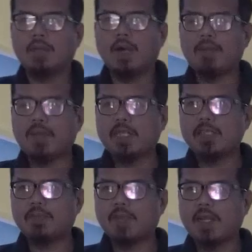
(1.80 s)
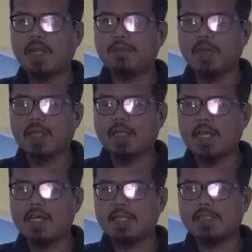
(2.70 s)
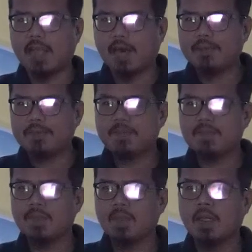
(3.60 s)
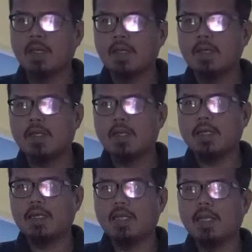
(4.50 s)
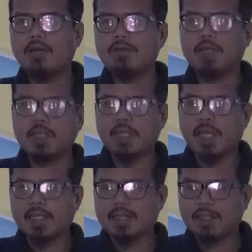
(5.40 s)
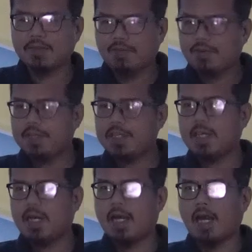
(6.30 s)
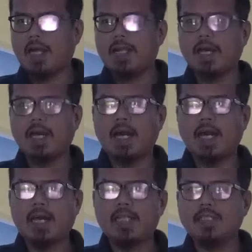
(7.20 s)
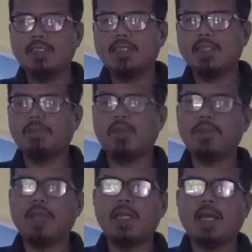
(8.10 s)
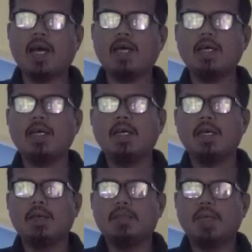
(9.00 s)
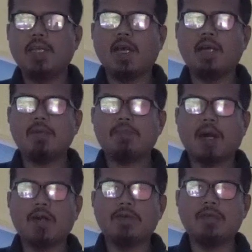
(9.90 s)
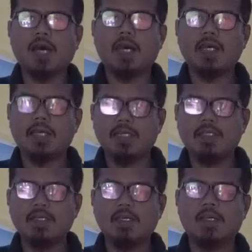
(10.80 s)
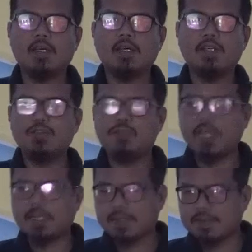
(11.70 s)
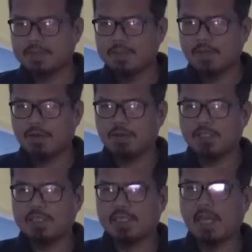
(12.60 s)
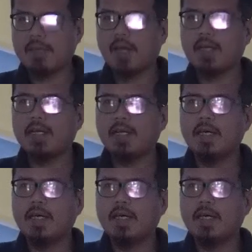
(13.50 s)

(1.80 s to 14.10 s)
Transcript: Mga kapatid sa pananampalatayang Islam, ilang ulit na natin natukoy ang kahalagahan ng pamilya bilang pangunahing unit o sistema